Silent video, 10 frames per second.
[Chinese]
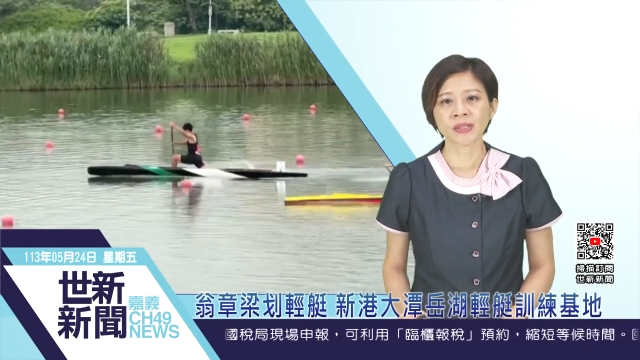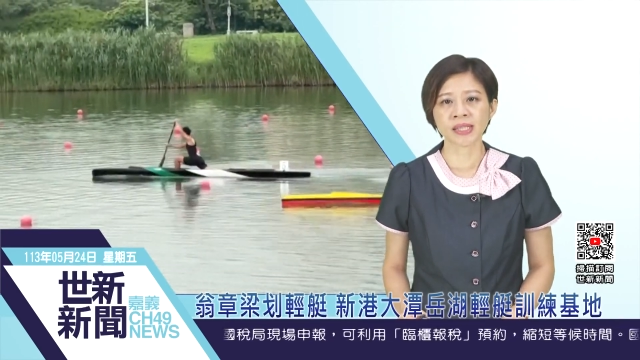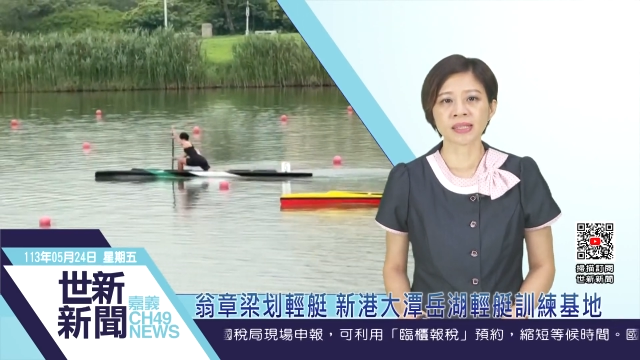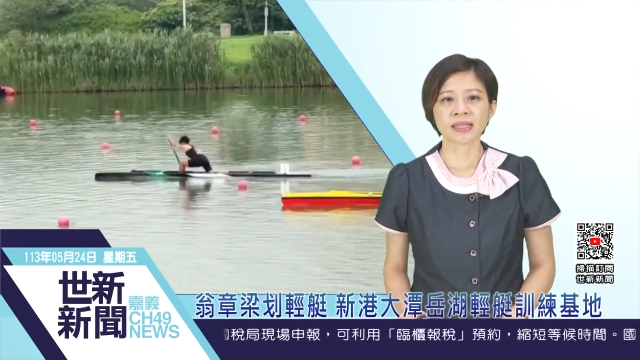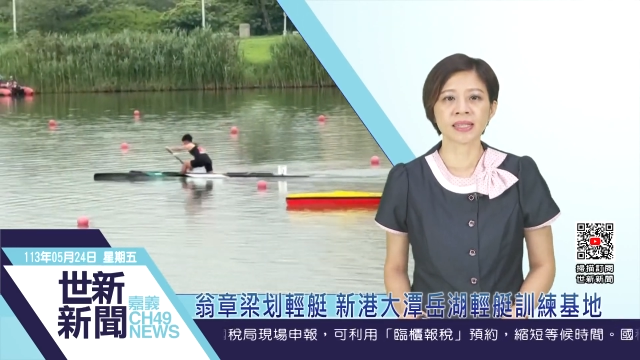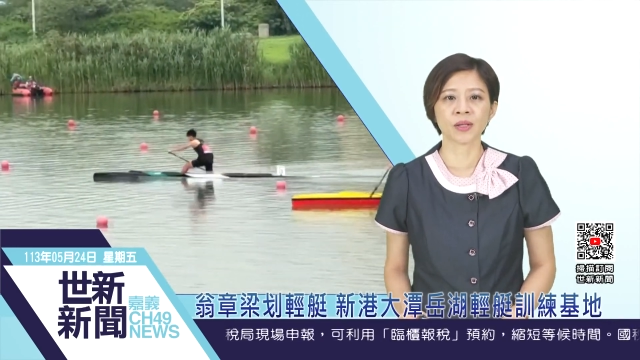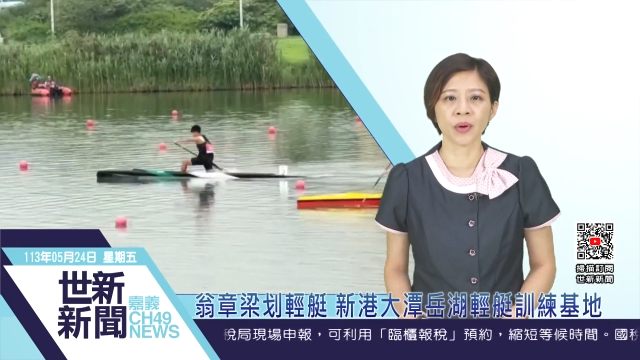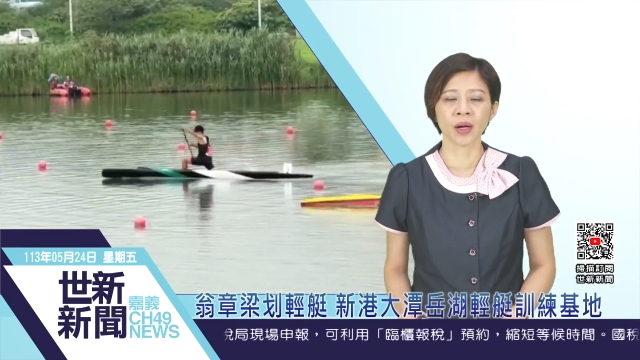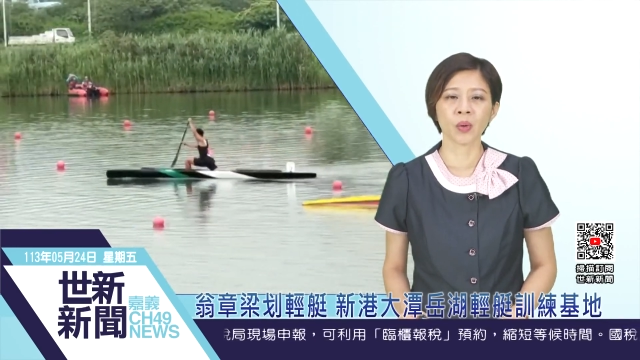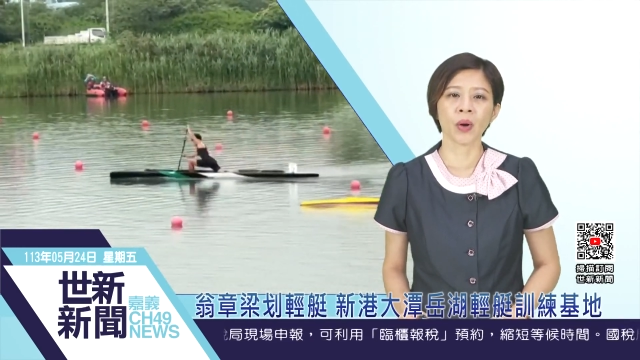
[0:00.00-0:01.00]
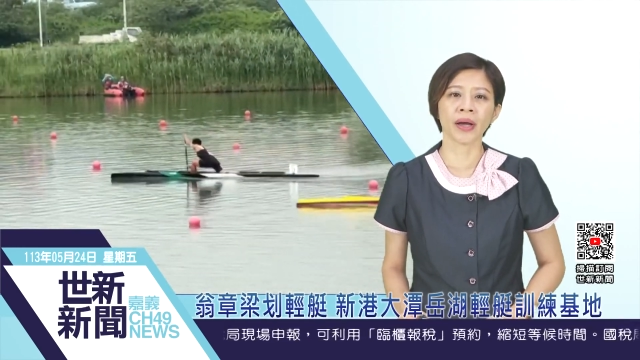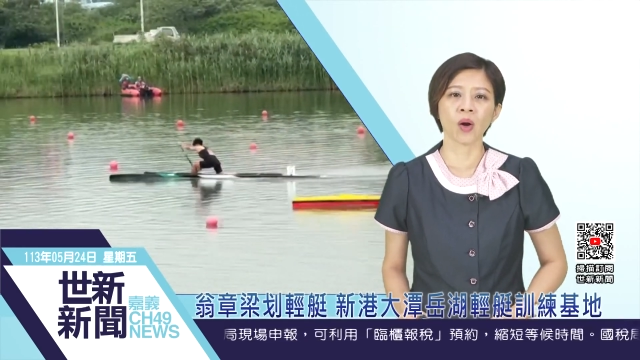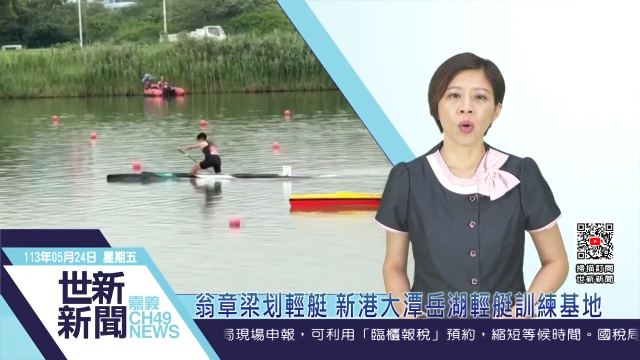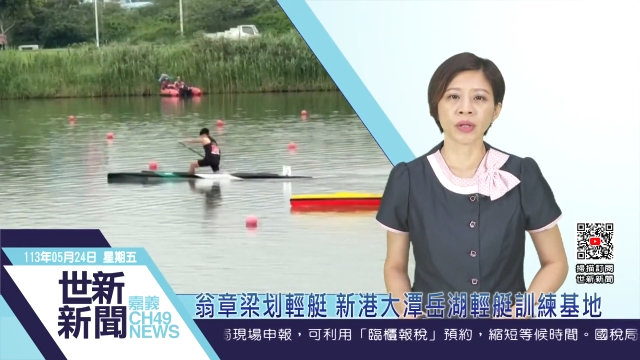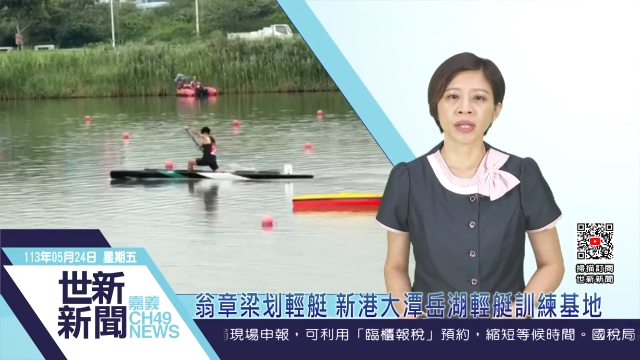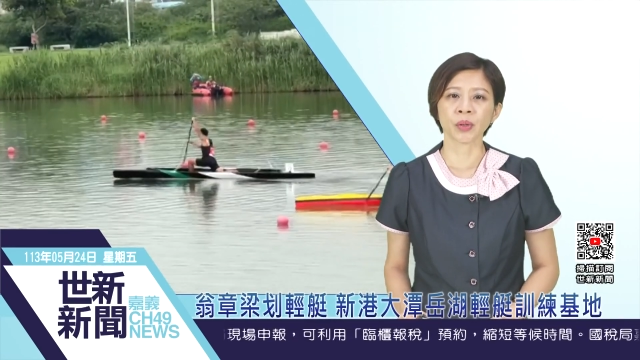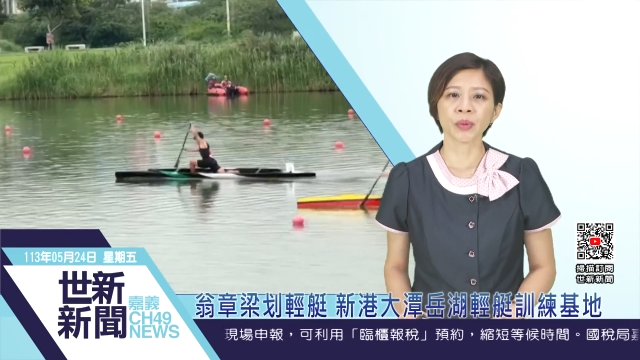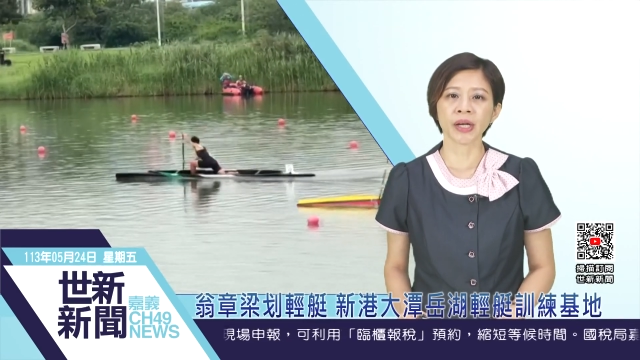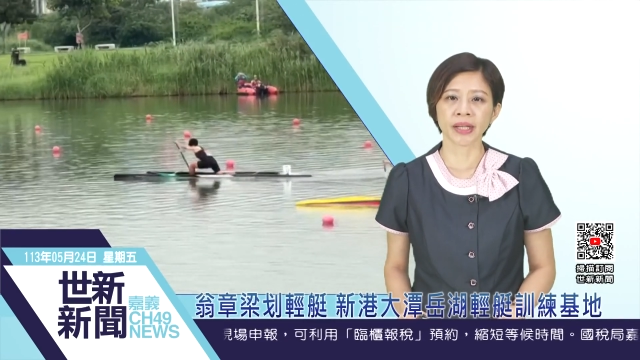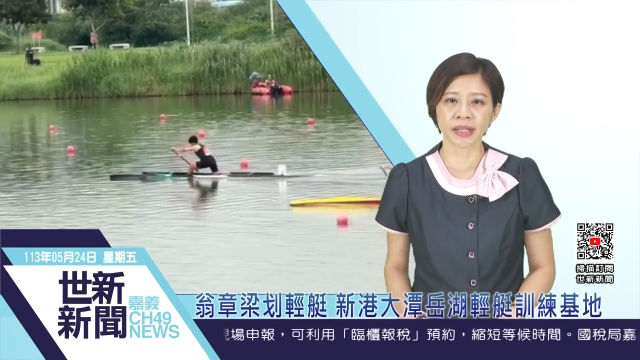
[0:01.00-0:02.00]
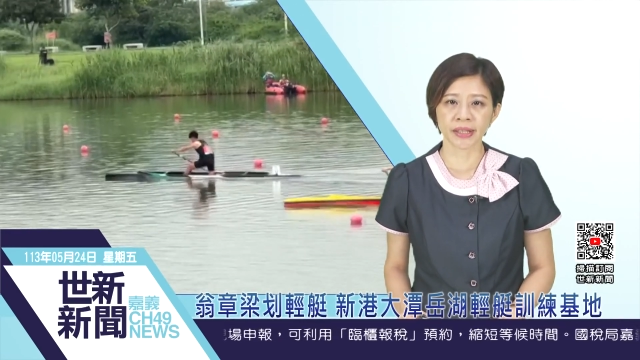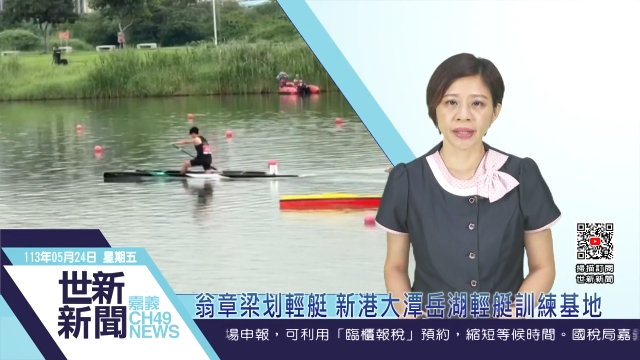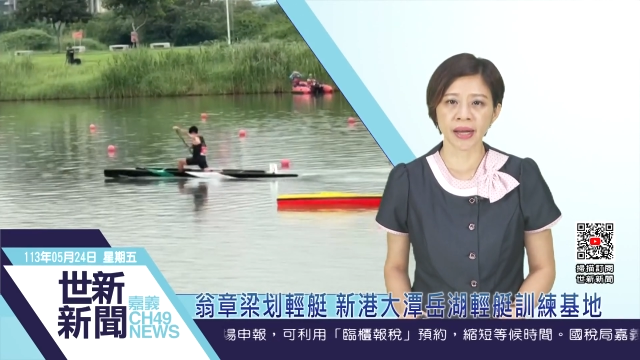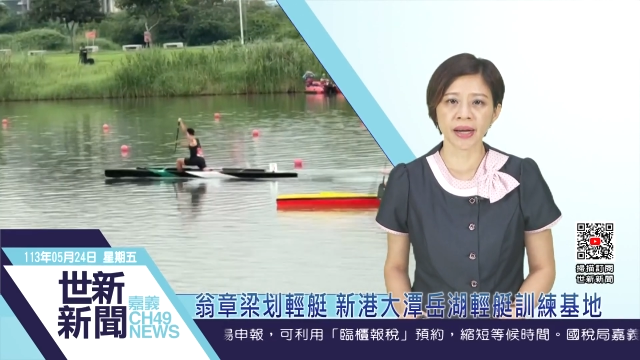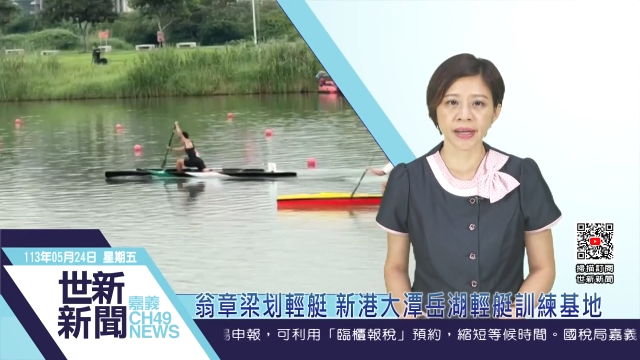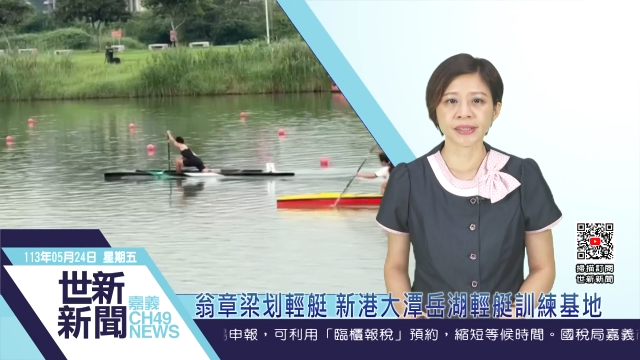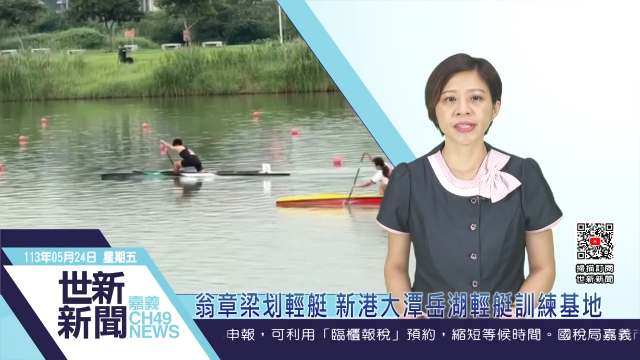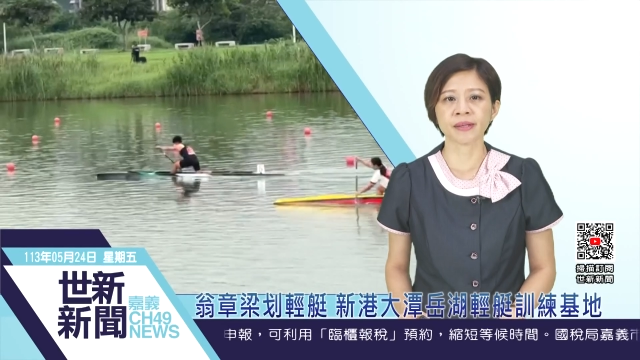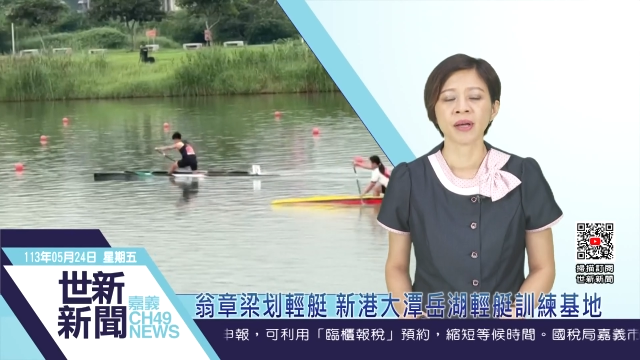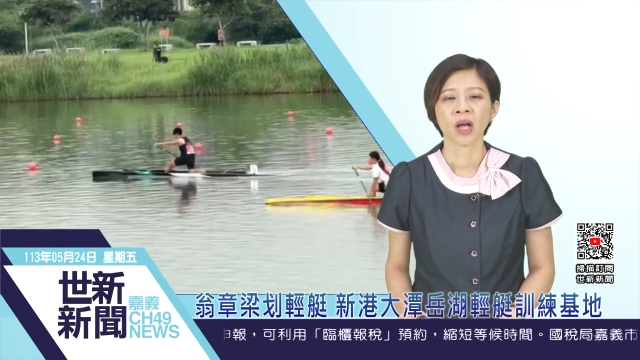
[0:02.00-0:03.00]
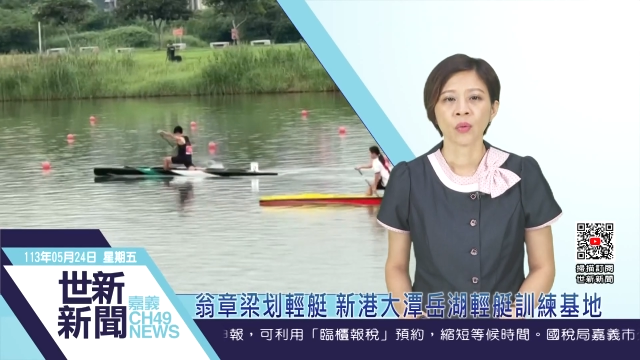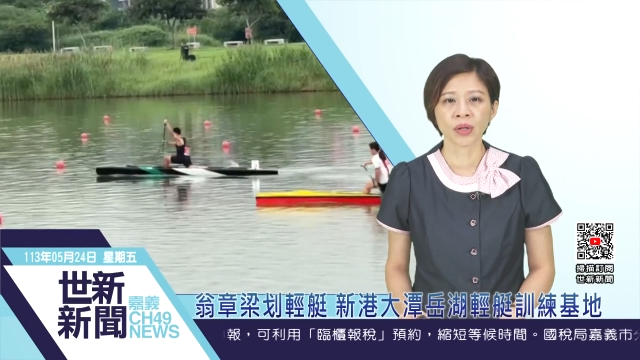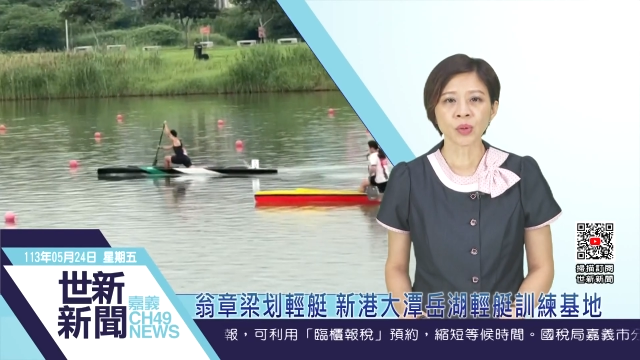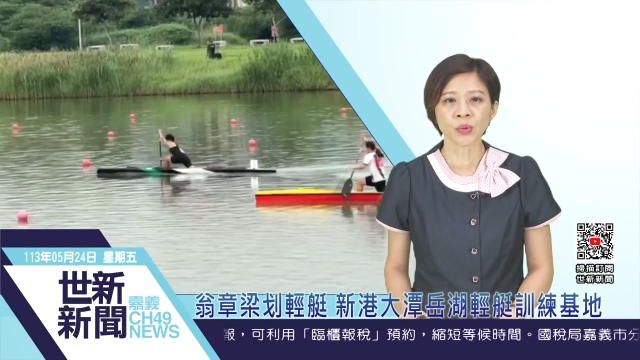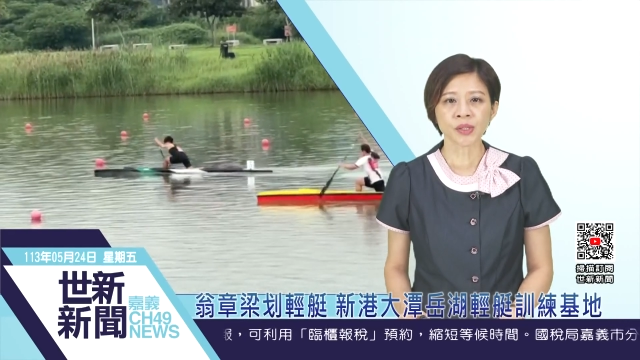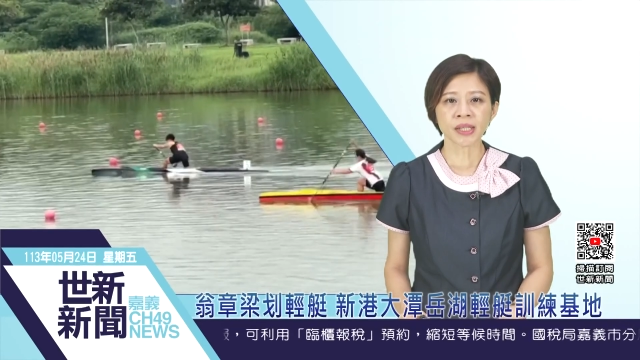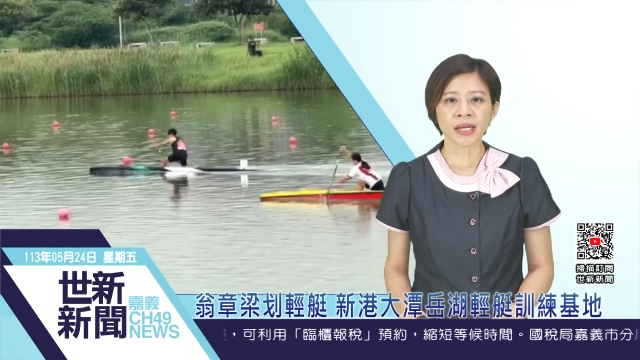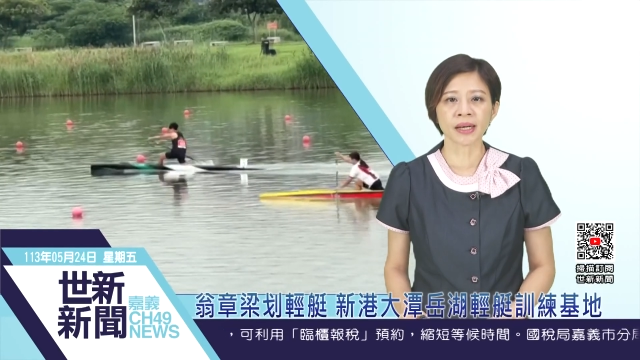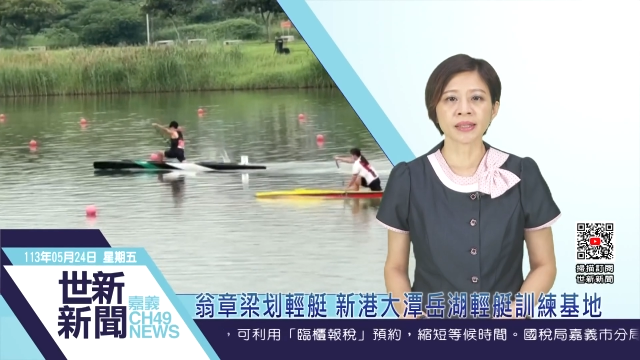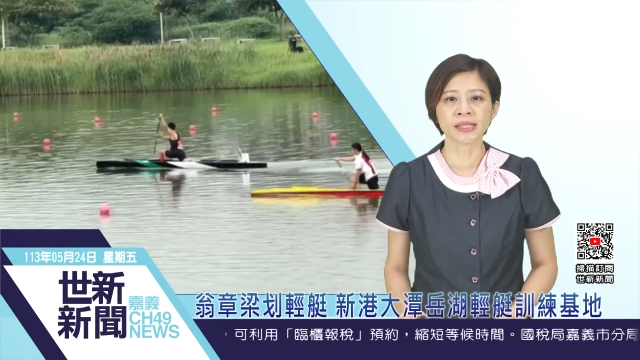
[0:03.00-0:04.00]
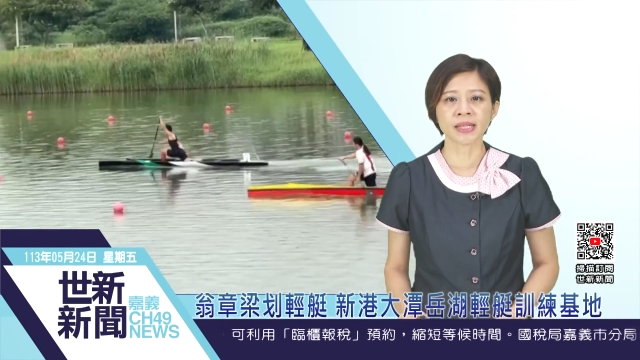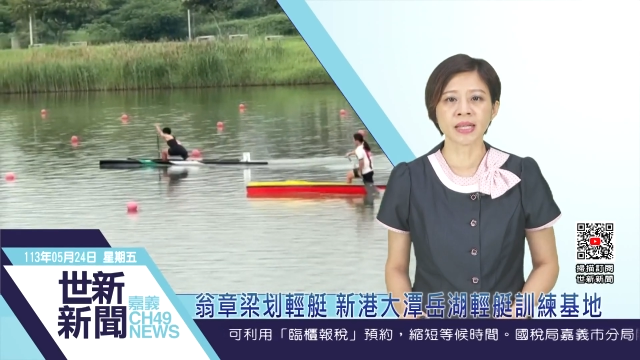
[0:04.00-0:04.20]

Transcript: 清气宽阔湖业训练基地练习，关注温章良二十